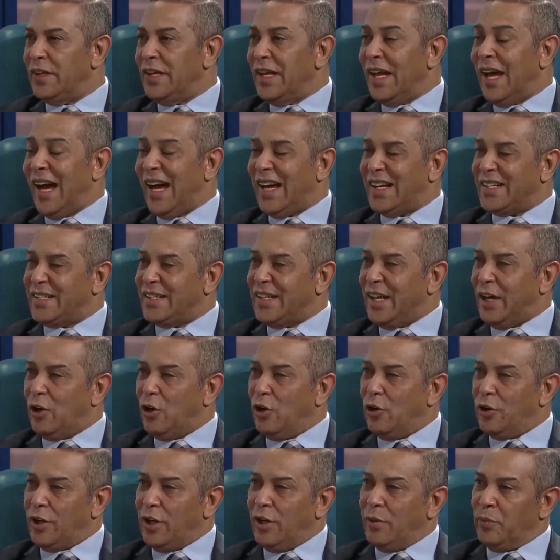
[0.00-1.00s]
Hasta
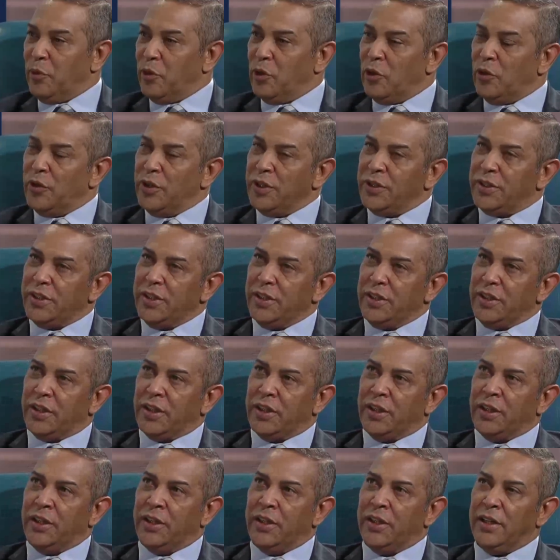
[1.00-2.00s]
ahora le puedo decir
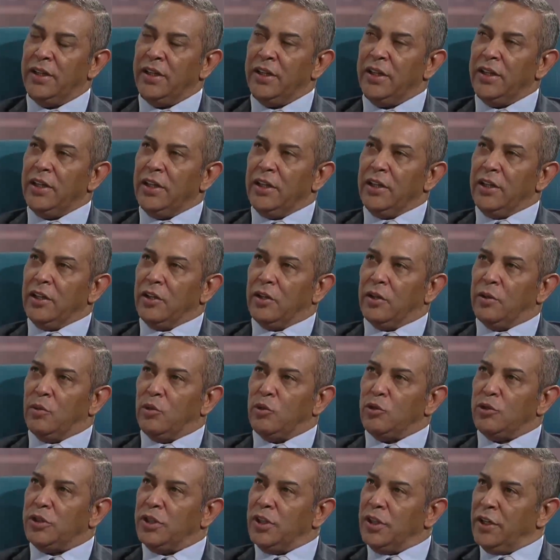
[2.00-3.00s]
que como
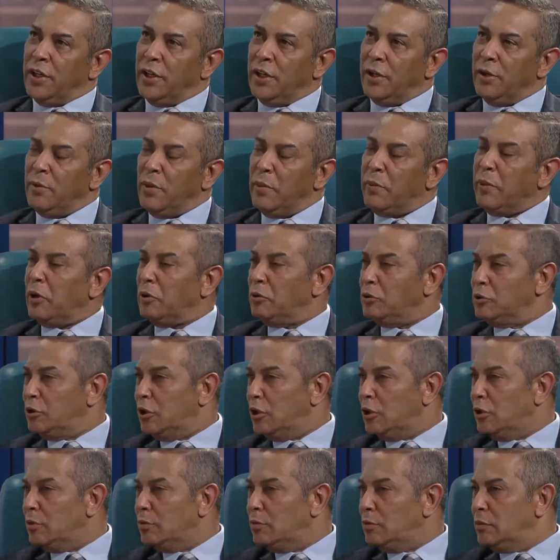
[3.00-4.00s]
usted me
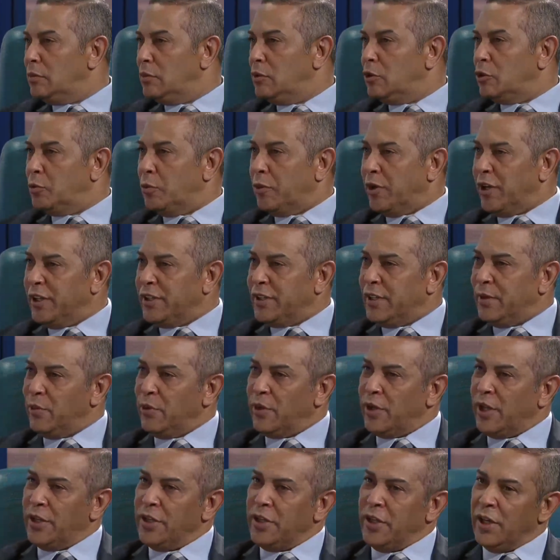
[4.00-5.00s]
preguntó, los préstamos
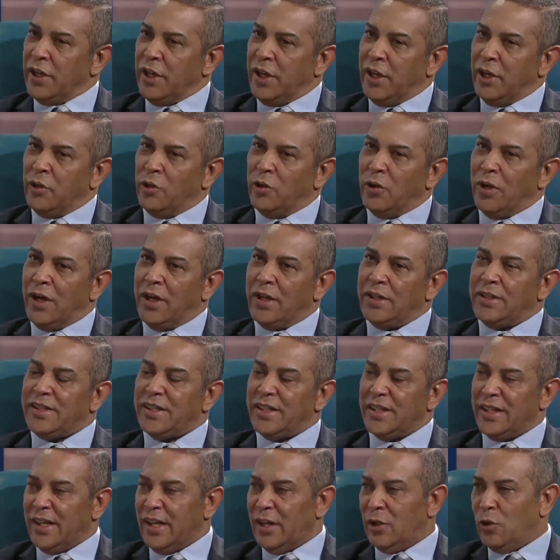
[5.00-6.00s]
que han llegado al
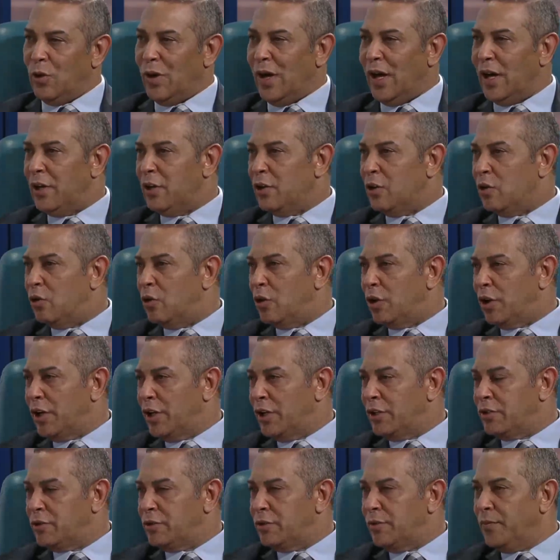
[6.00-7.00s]
Senado, al
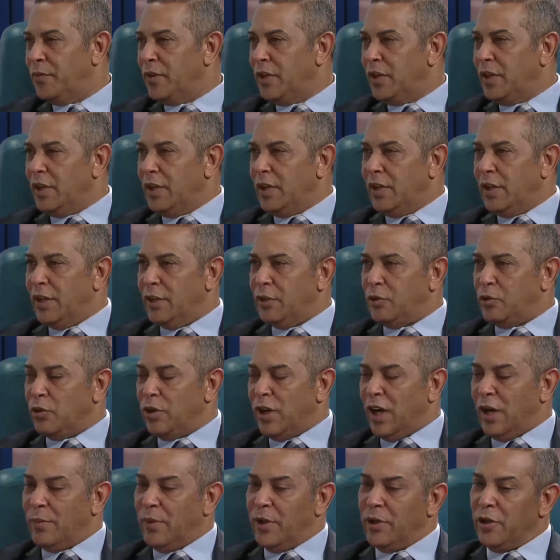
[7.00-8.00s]
Congreso, en su
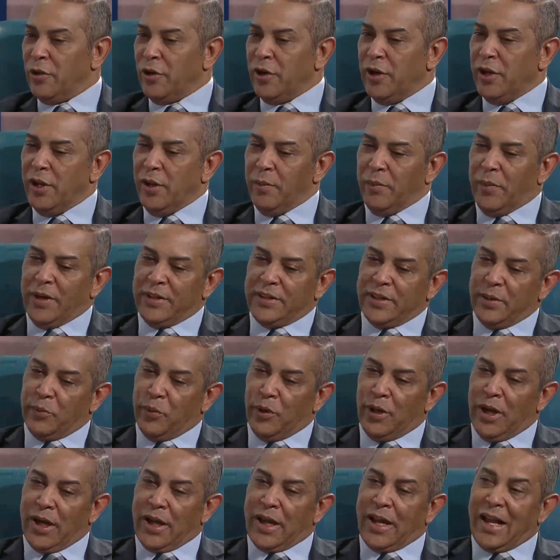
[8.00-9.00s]
gran mayoría pasan por
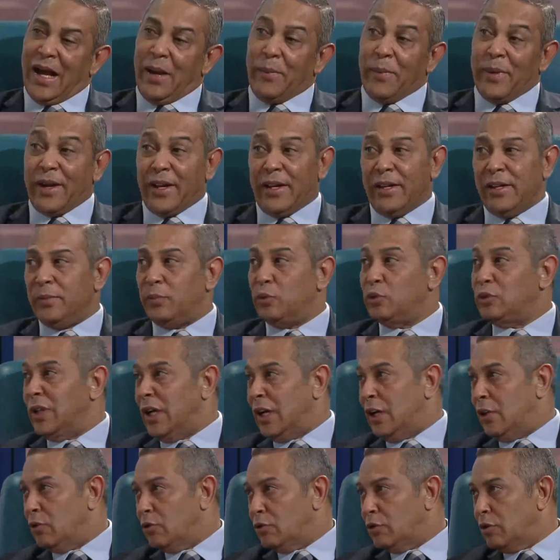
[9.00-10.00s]
la Cámara de
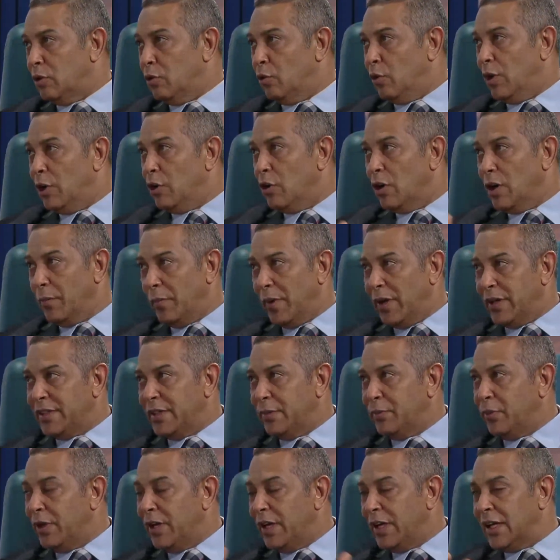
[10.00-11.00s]
Diputados. Luego que pasan
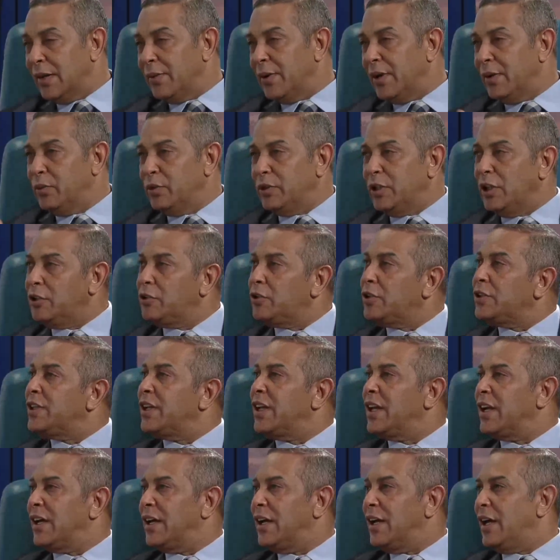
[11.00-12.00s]
por la Cámara de Diputados,
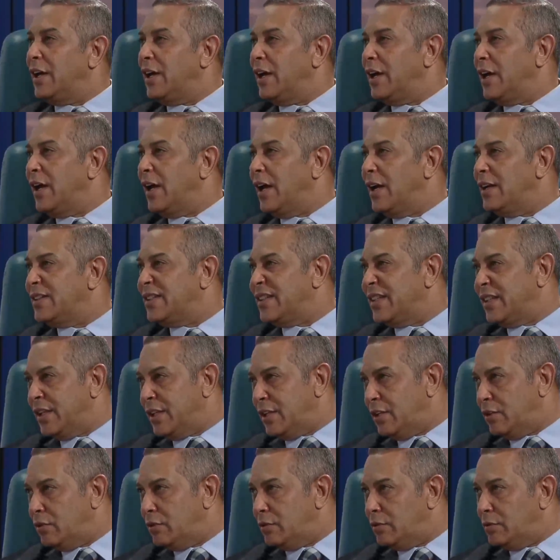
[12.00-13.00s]
llegan al
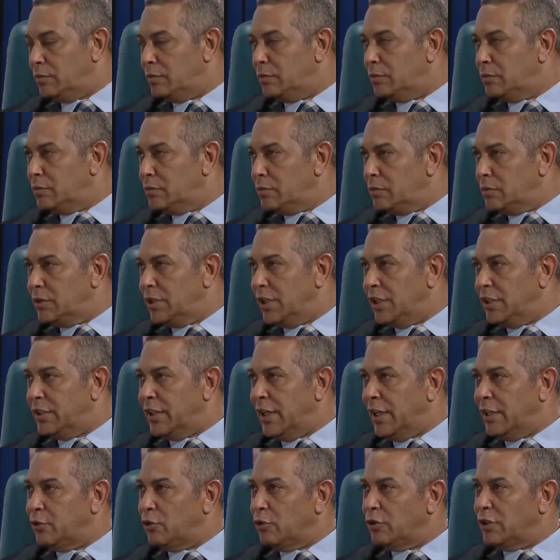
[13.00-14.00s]
Senado
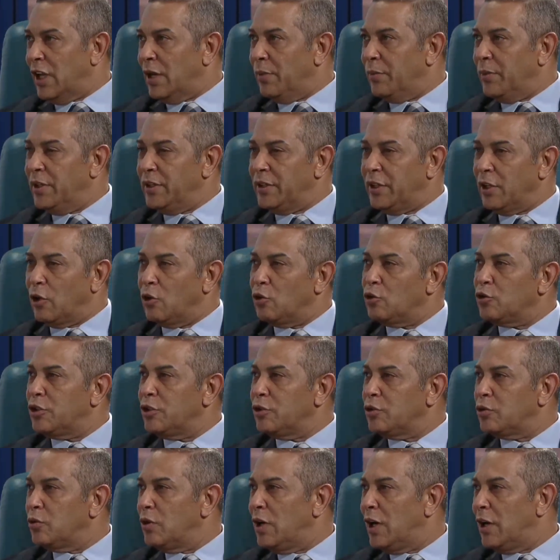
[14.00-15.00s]
están totalmente
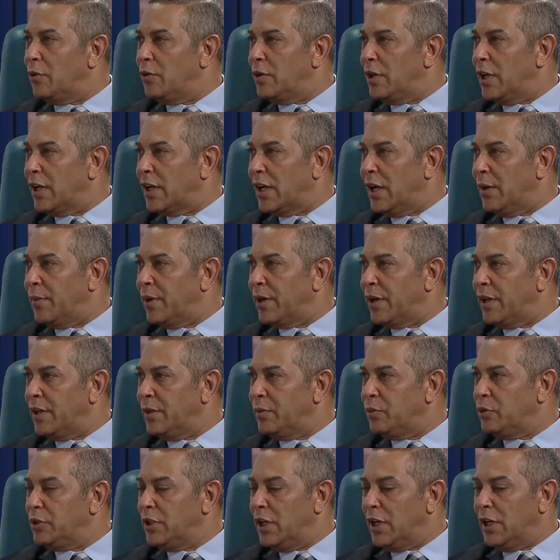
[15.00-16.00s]
consensuados en la Cámara de
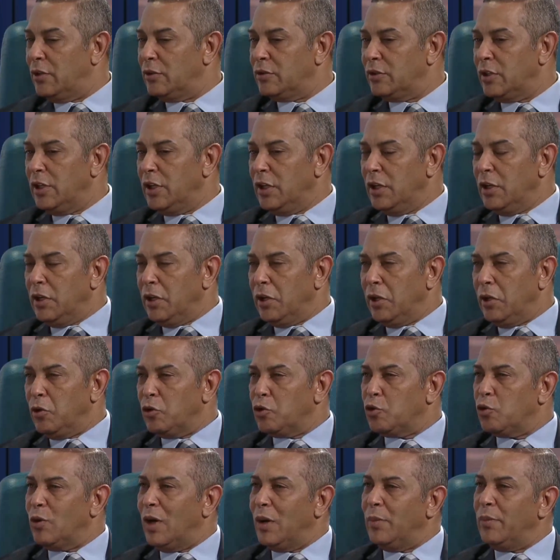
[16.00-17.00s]
Diputados y
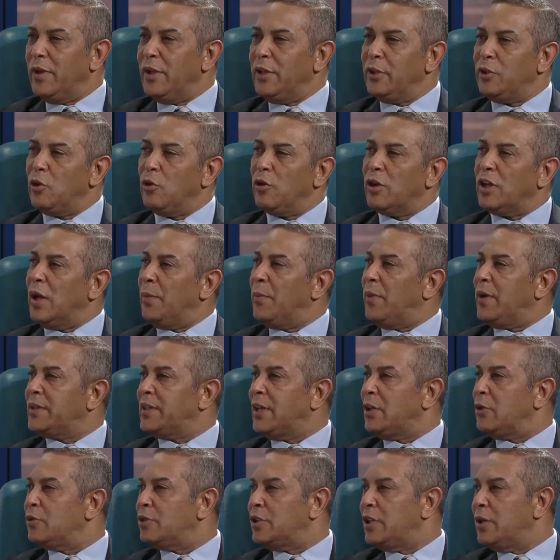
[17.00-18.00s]
usualmente lo que ha
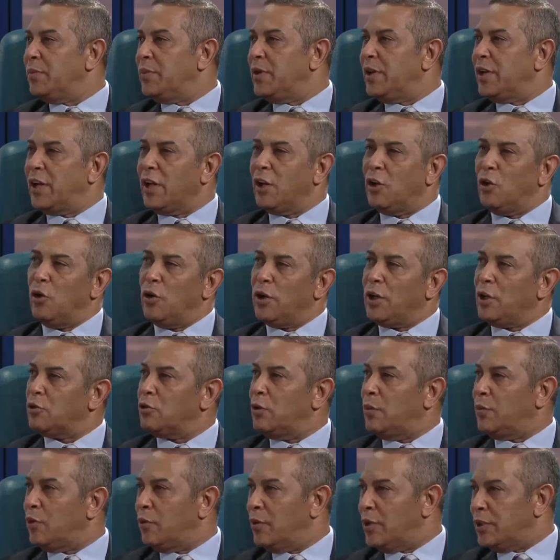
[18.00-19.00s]
pasado siempre es que logra su
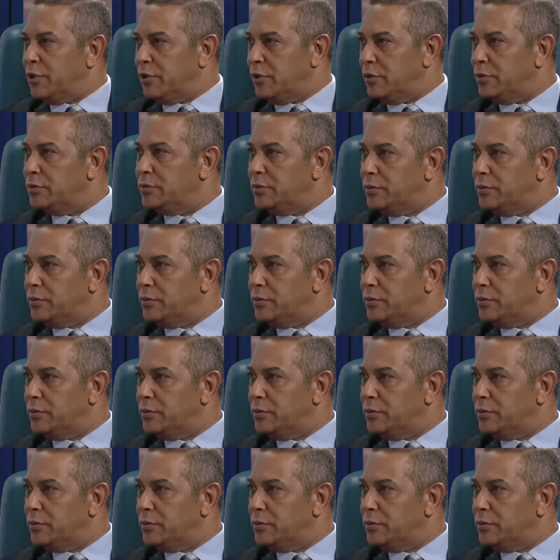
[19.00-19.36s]
aprobación.